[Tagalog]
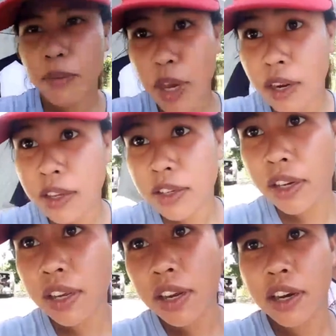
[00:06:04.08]
kami anay sa
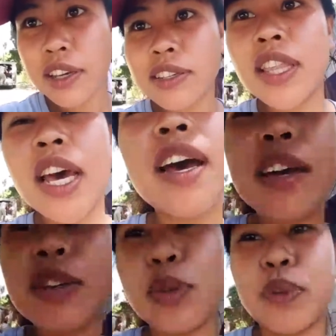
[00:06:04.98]
ina
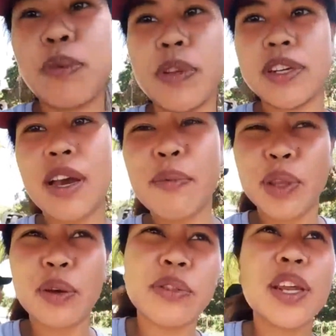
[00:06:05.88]
isda, ano? sumod man sa amon nga